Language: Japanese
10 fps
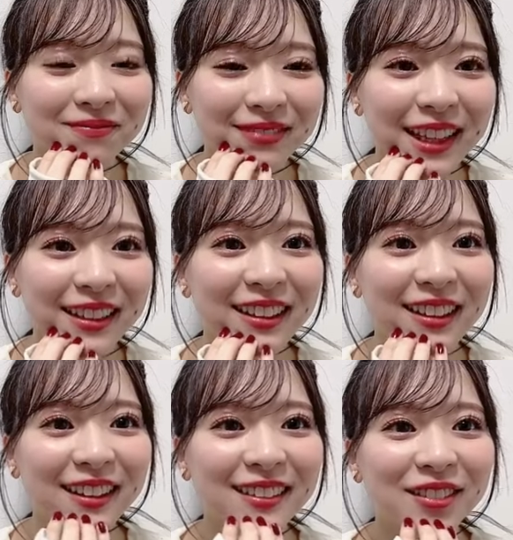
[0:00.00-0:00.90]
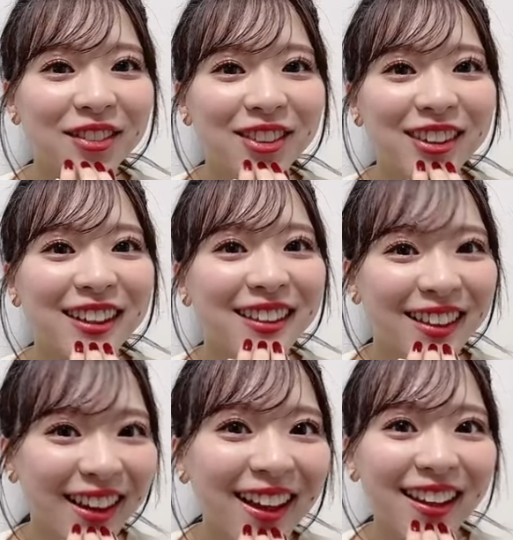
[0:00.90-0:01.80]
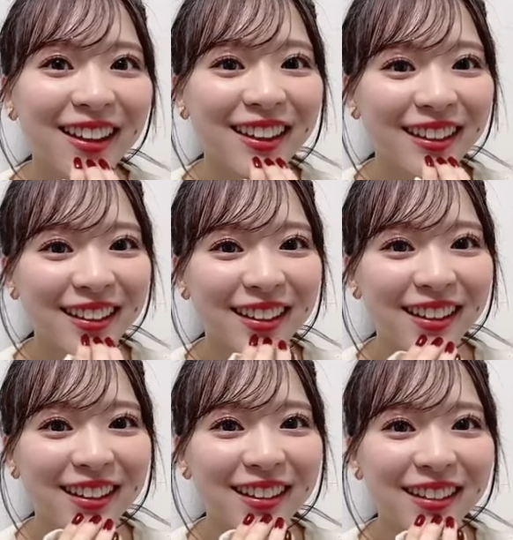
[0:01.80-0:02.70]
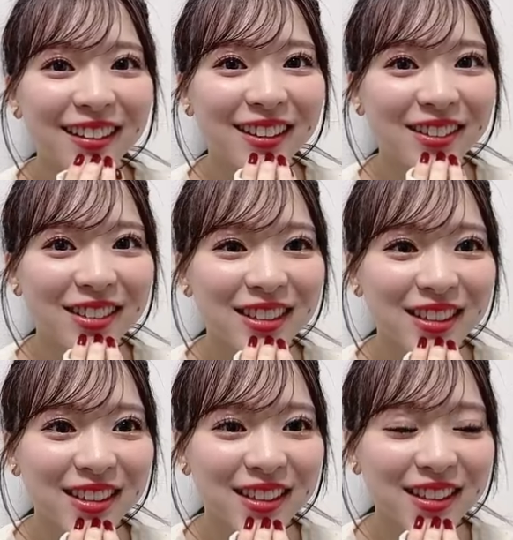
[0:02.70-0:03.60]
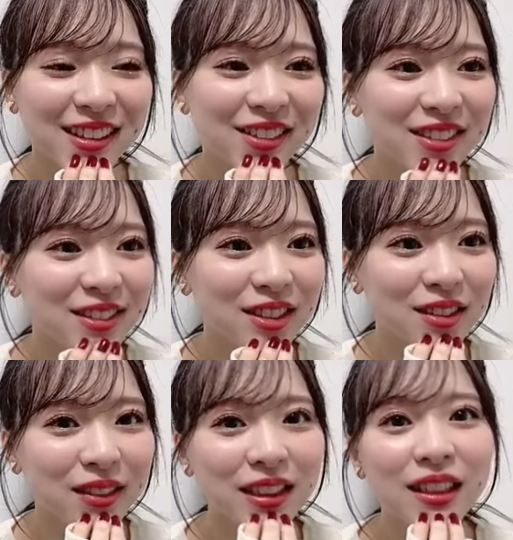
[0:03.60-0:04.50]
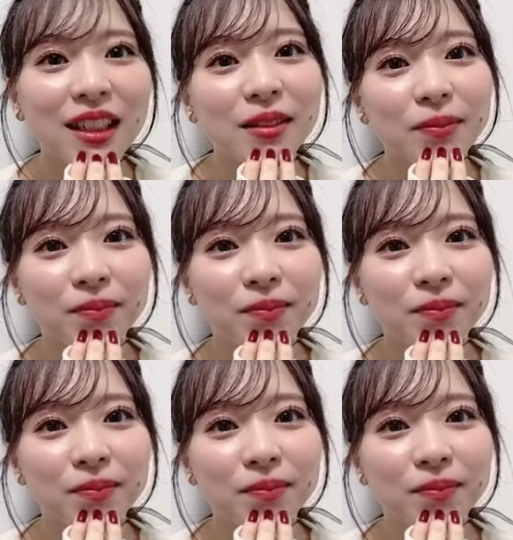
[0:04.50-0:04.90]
ね企画ものやって楽しい時間を過ごしました